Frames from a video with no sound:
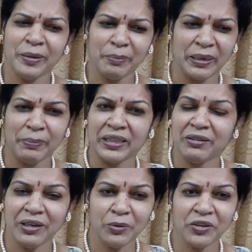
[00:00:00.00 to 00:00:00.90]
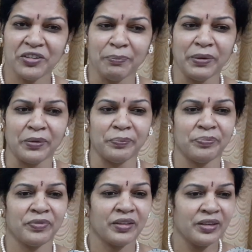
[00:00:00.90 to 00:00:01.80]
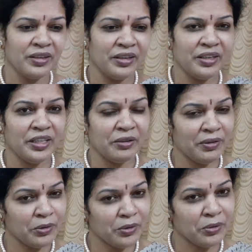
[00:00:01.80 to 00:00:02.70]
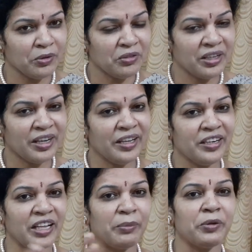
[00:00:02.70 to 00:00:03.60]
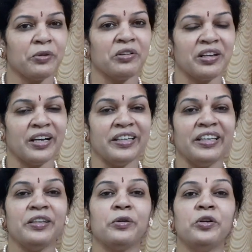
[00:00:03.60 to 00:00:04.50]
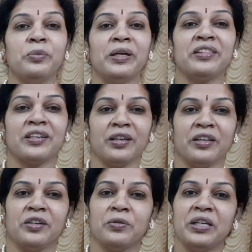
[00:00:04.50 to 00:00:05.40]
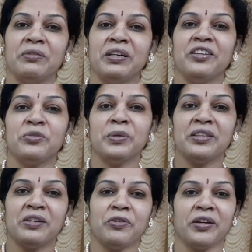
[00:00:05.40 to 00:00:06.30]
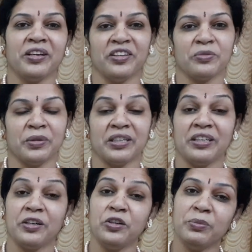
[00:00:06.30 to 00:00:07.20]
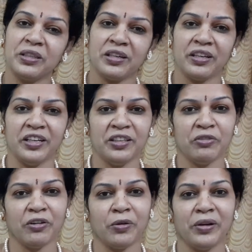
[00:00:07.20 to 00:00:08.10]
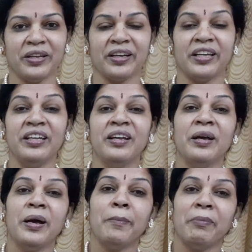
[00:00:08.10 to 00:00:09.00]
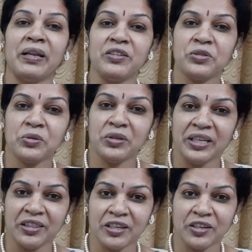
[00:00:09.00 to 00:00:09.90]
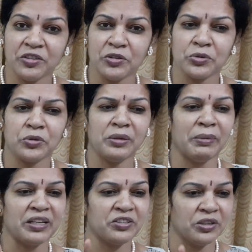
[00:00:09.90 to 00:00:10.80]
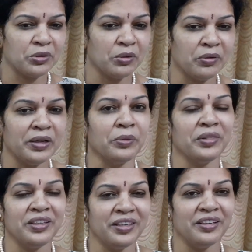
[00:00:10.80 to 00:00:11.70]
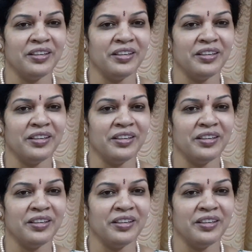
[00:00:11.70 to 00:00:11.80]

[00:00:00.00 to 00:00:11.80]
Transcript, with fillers: మన పెద్దవాళ్ళు కూడా చెప్పారు ఇరవై ఒక్క రోజులు కానీ నలభై రోజులు కానీ ఈ రెండు మంత్రాలు ట్వంటీ వన్ డేస్ మంత్ర ఫార్టీ డేస్ మంత్ర ఈ రెండు మంత్రాలు ఏది ఫాలో అయినా కానీ మనస్సును నియంత్రణ చేసుకోవడం మన చేతుల్లోనే ఉంది